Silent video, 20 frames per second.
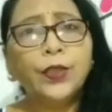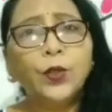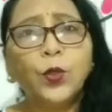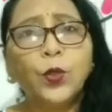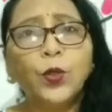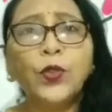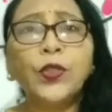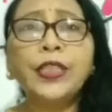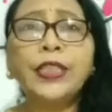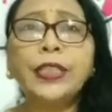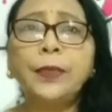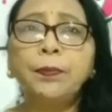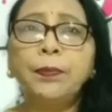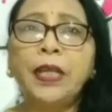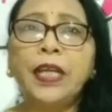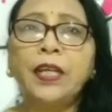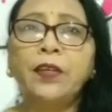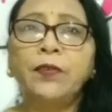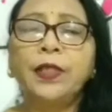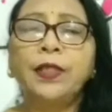ये दोनों ही
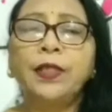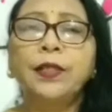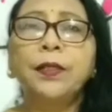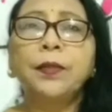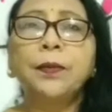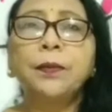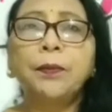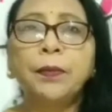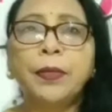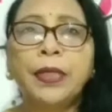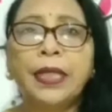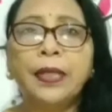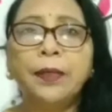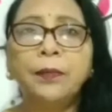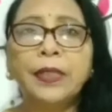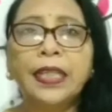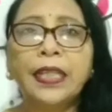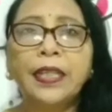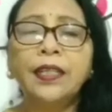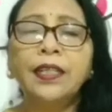पर्व
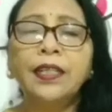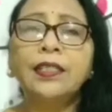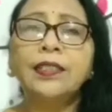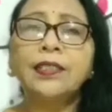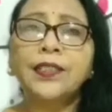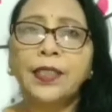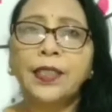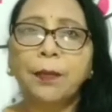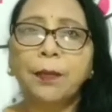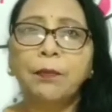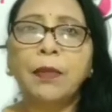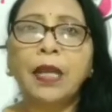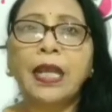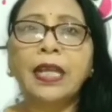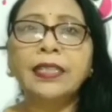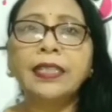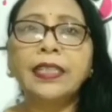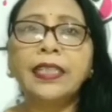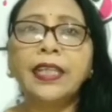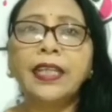प्रेम के
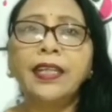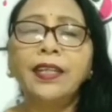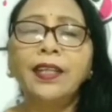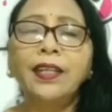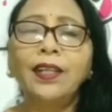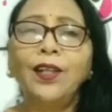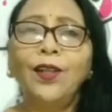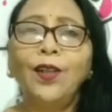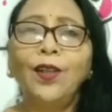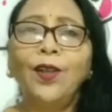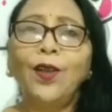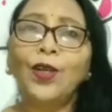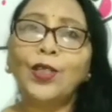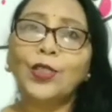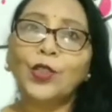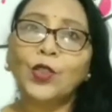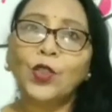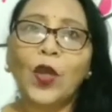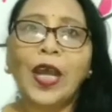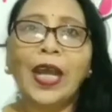सम्मान के
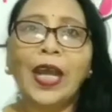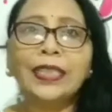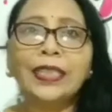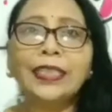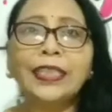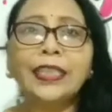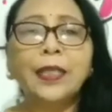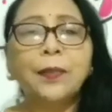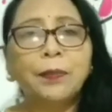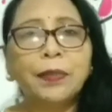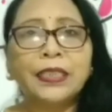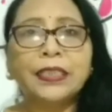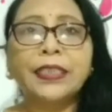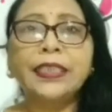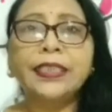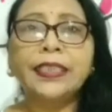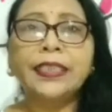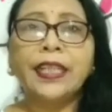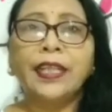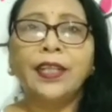और सौहार्द के
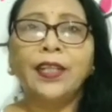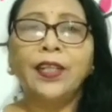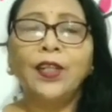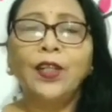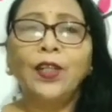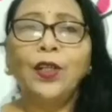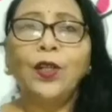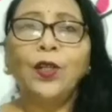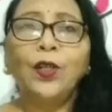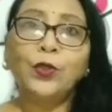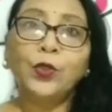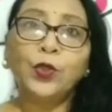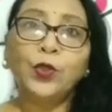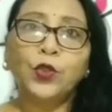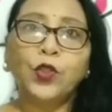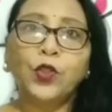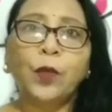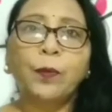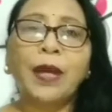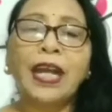प्रतीक हैं
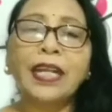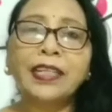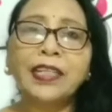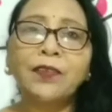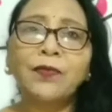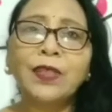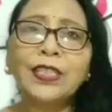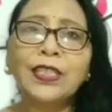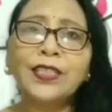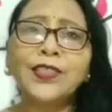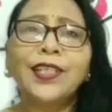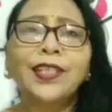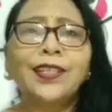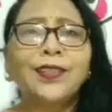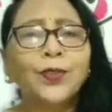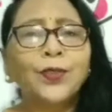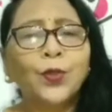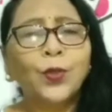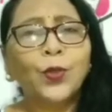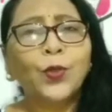जो सौभाग्यवश
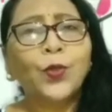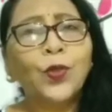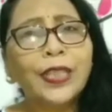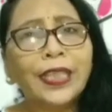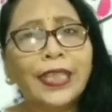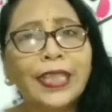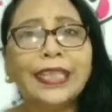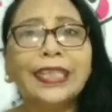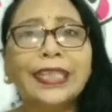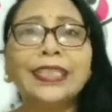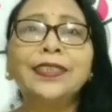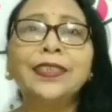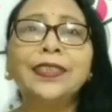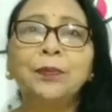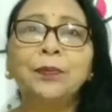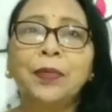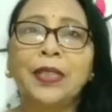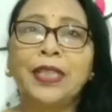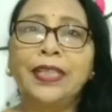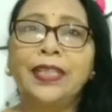दोनों एक ही
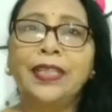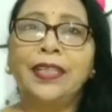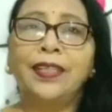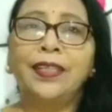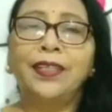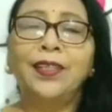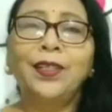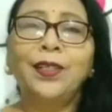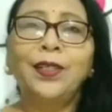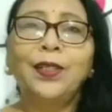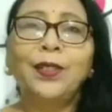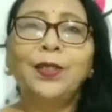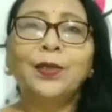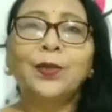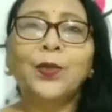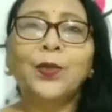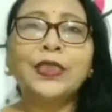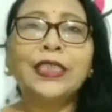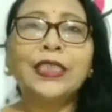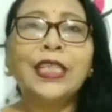दिन पड़े हैं
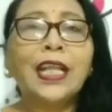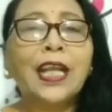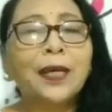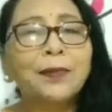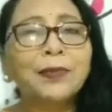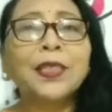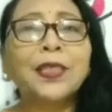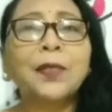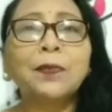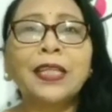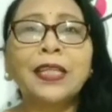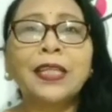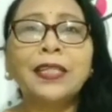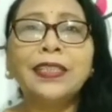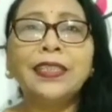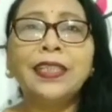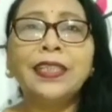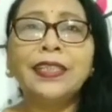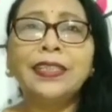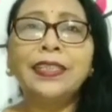तो ये हम सब
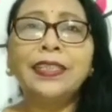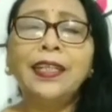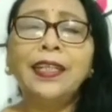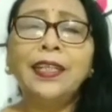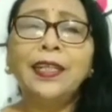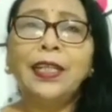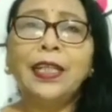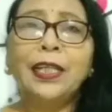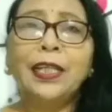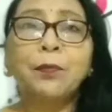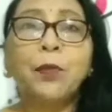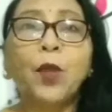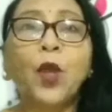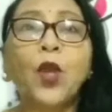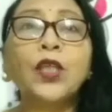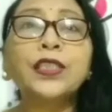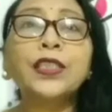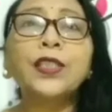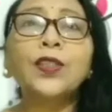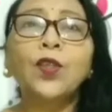के लिए ही एक
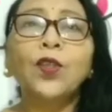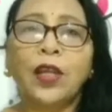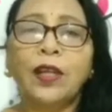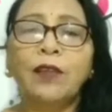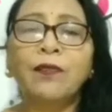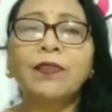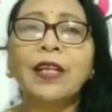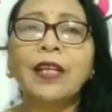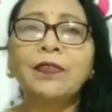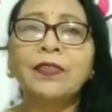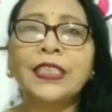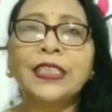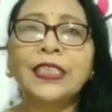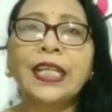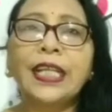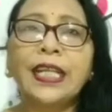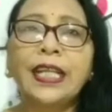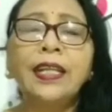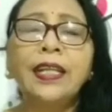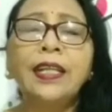बहुत ही गौरव का
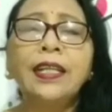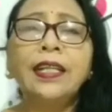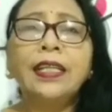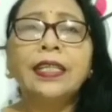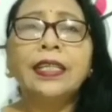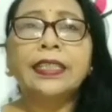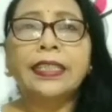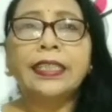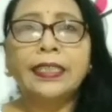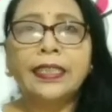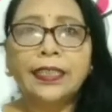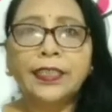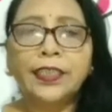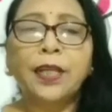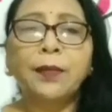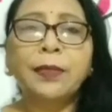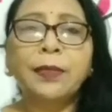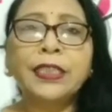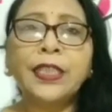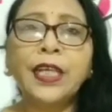विषय है कि
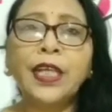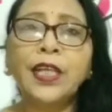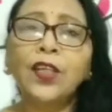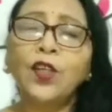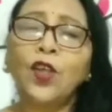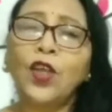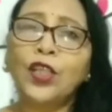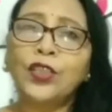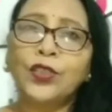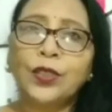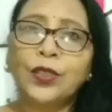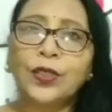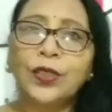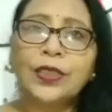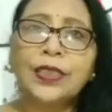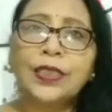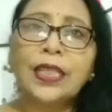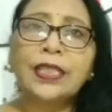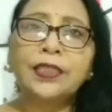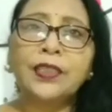रक्षाबंधन और
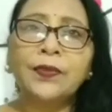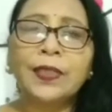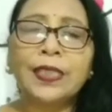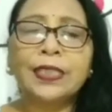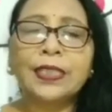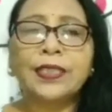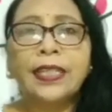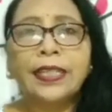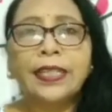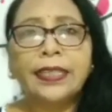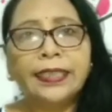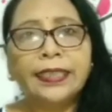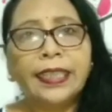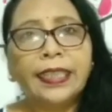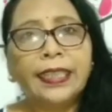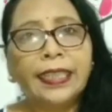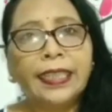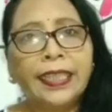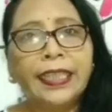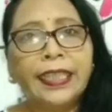स्वतंत्रता दिवस
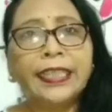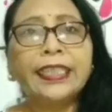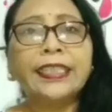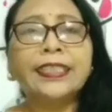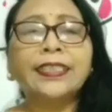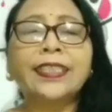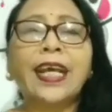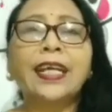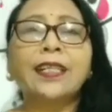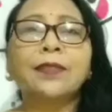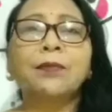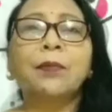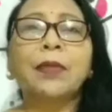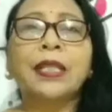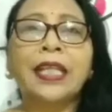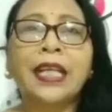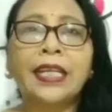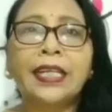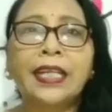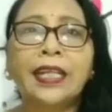ये एक ही
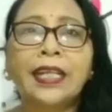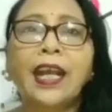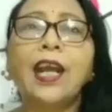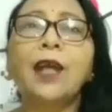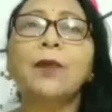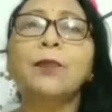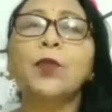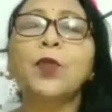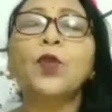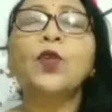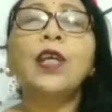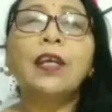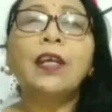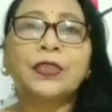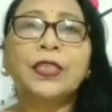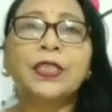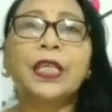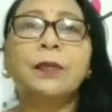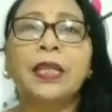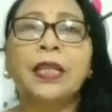साथ मनाने का हमको
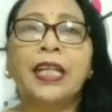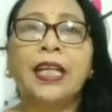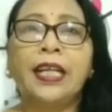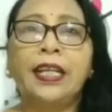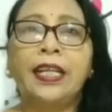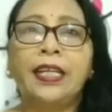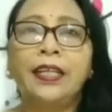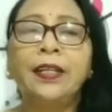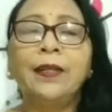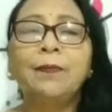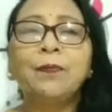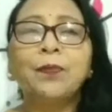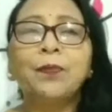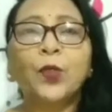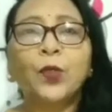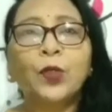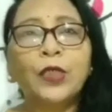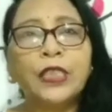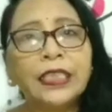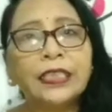अवसर मिला है
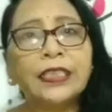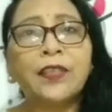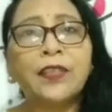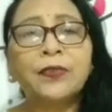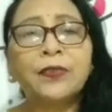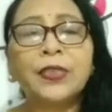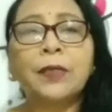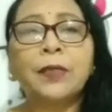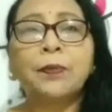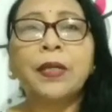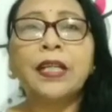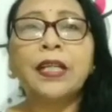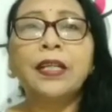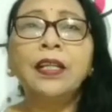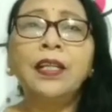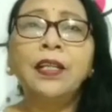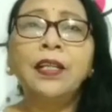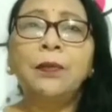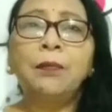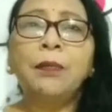तो इस अवसर
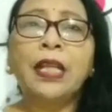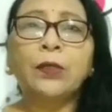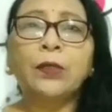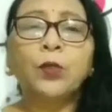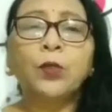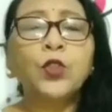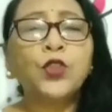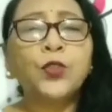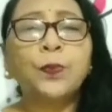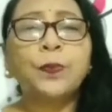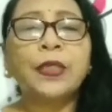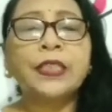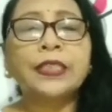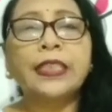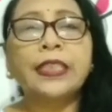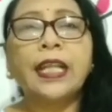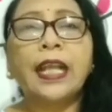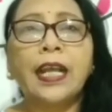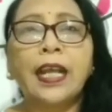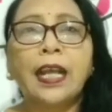पर मैं कुछ
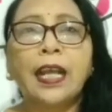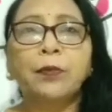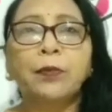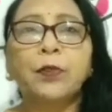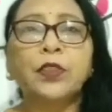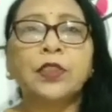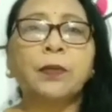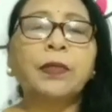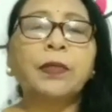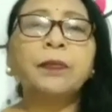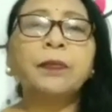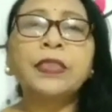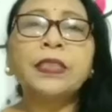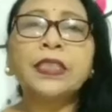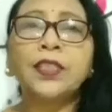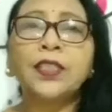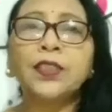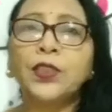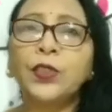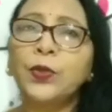पंक्तियां आपको
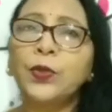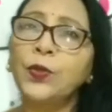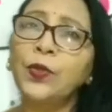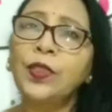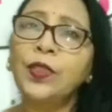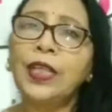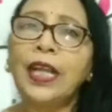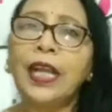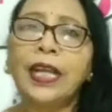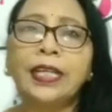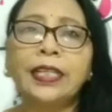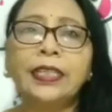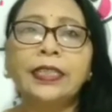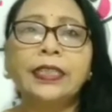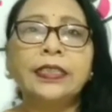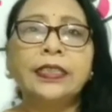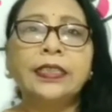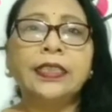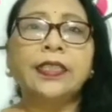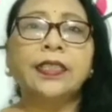समर्पित करती हूँ
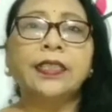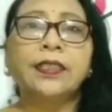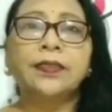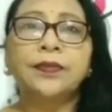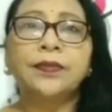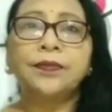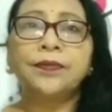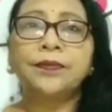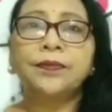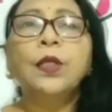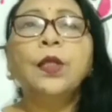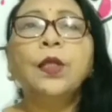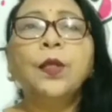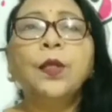आनंद लीजिएगा